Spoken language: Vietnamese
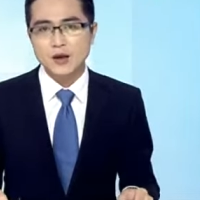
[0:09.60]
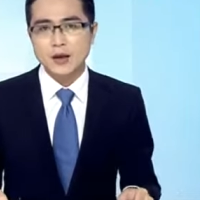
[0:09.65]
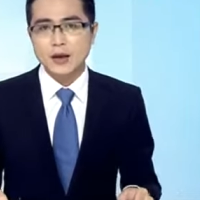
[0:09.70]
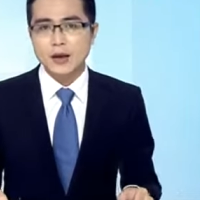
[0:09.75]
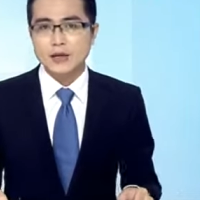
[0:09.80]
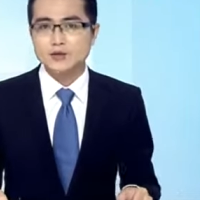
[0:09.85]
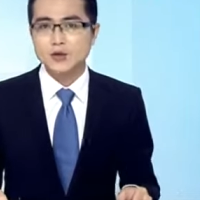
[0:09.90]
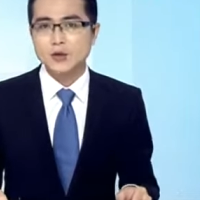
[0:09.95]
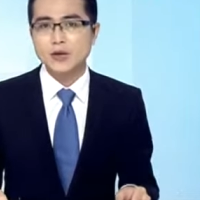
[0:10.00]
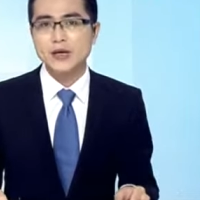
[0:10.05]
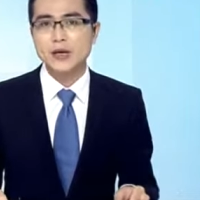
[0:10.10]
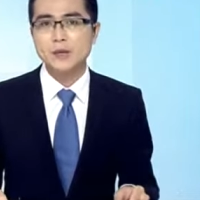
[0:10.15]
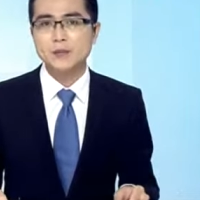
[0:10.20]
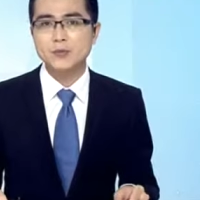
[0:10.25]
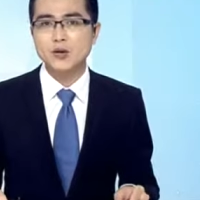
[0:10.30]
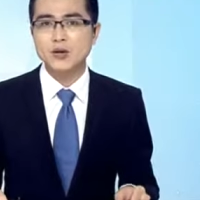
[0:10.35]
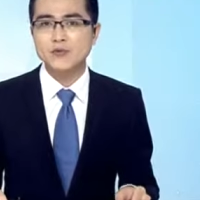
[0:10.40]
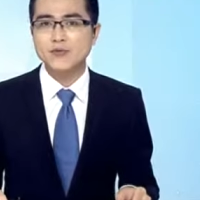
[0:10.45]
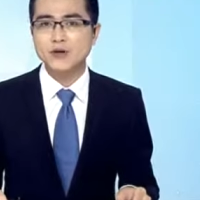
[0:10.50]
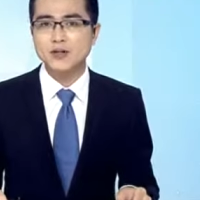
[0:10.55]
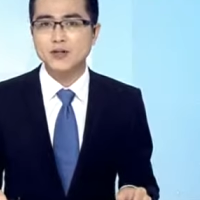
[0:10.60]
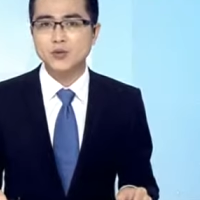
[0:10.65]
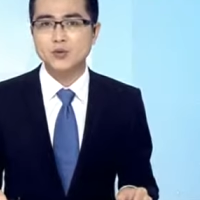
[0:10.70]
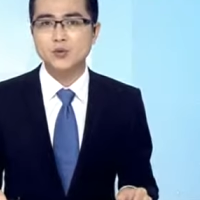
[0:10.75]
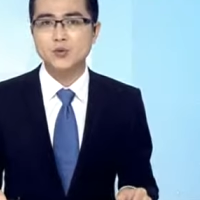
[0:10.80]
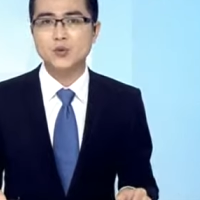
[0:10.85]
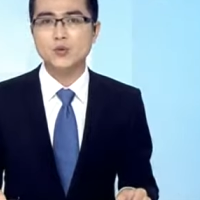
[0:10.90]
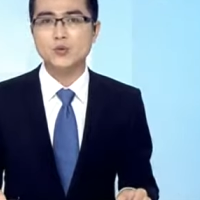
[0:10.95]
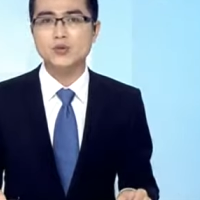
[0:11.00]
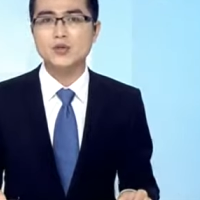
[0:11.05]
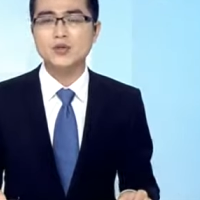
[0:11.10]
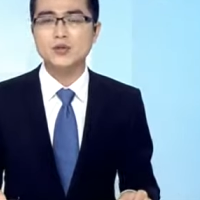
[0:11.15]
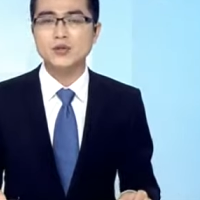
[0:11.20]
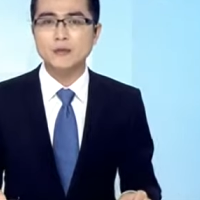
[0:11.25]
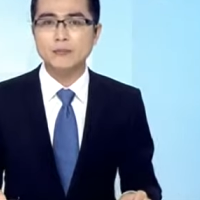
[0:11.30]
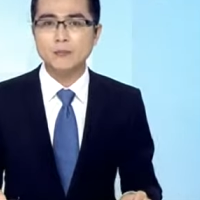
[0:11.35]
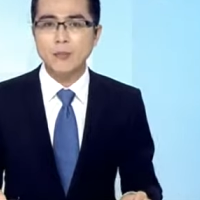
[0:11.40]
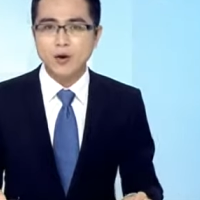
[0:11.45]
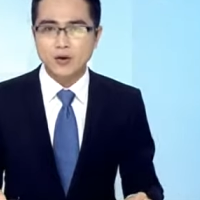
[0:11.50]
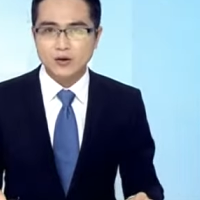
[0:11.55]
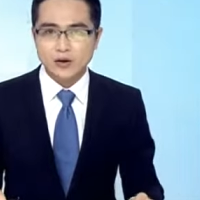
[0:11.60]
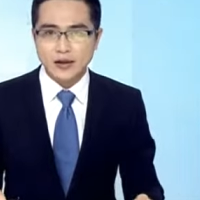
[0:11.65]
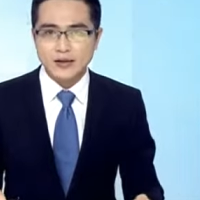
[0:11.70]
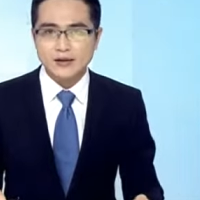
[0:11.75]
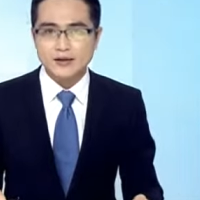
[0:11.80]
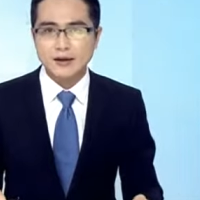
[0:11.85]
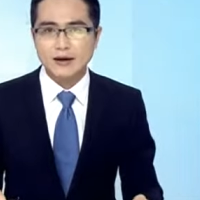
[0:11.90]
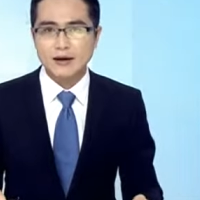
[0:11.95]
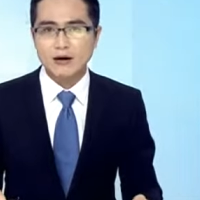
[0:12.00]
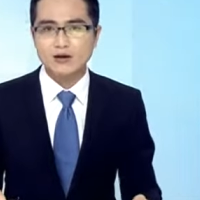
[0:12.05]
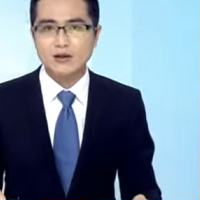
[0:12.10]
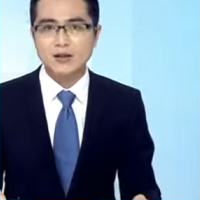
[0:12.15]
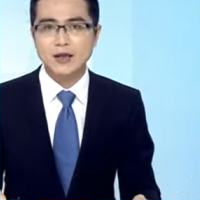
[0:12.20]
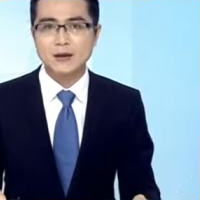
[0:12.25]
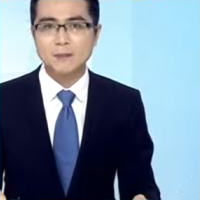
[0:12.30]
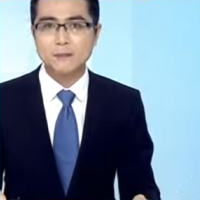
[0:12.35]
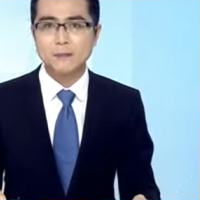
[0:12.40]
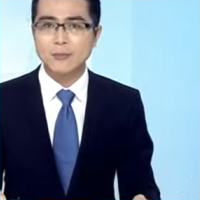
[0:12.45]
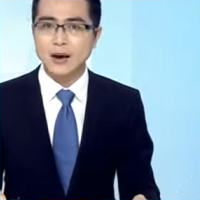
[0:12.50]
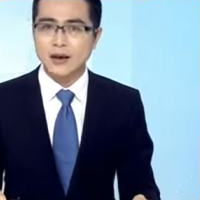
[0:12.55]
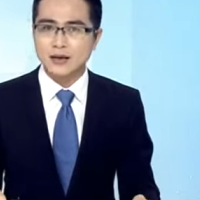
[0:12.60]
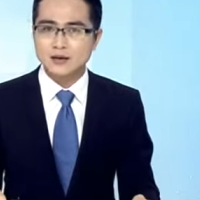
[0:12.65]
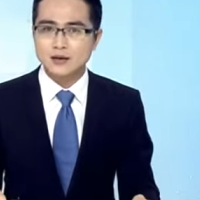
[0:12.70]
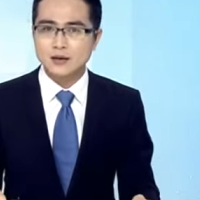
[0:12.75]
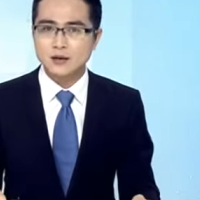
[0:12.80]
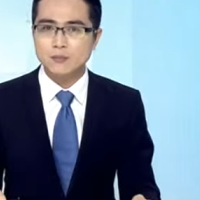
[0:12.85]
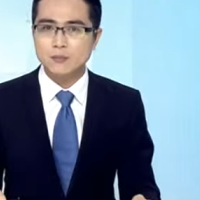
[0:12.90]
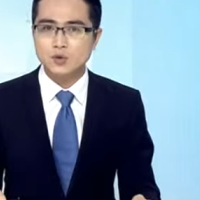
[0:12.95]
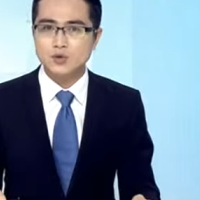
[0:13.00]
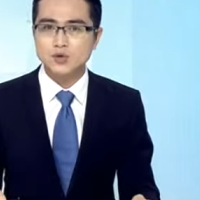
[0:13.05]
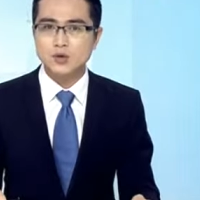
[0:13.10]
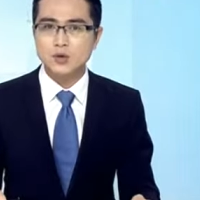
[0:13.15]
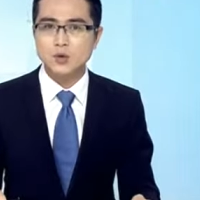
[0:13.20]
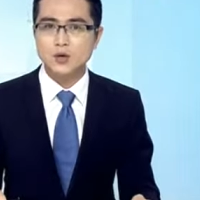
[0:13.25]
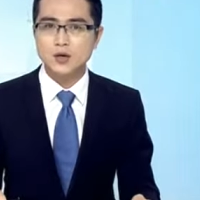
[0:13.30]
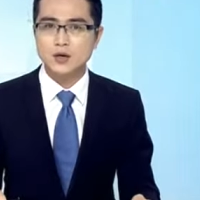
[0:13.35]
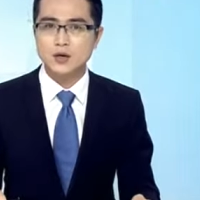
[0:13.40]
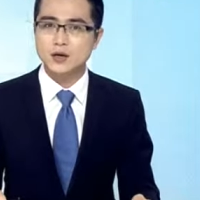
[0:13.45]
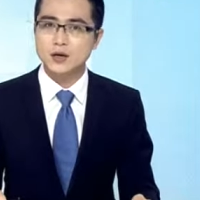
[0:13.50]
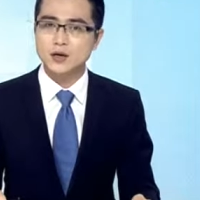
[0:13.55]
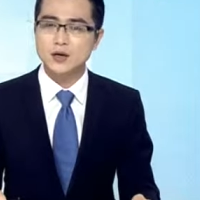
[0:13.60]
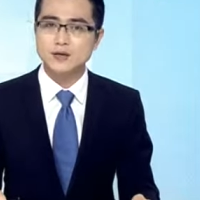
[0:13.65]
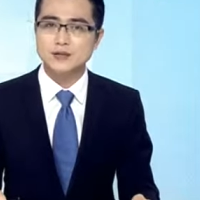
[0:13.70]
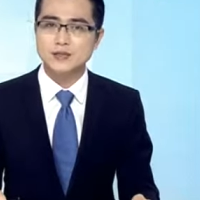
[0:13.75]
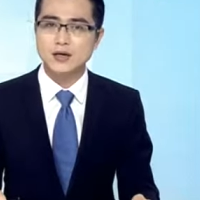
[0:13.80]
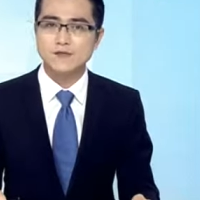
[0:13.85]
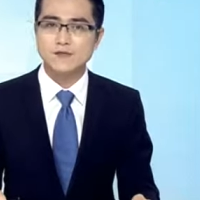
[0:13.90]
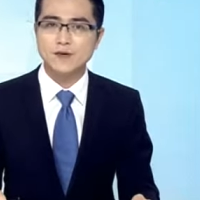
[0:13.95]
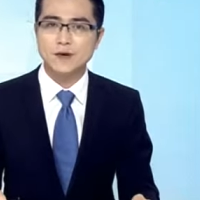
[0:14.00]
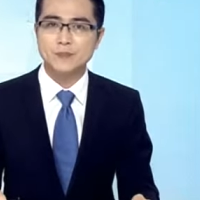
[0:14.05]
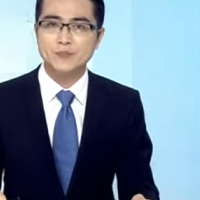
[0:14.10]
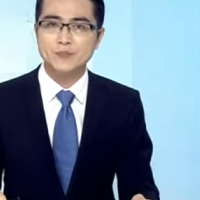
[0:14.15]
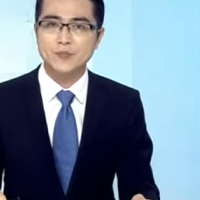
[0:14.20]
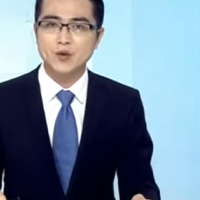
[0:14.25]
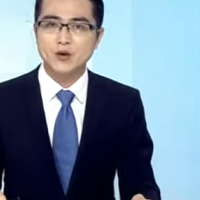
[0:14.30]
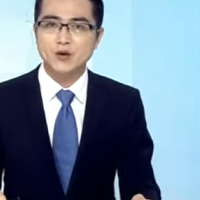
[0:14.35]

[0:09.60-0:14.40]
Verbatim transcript: Các doanh nghiệp, đơn vị tiêu thụ thì tìm mọi cách để có thể bán được một số lượng lớn các sản phẩm.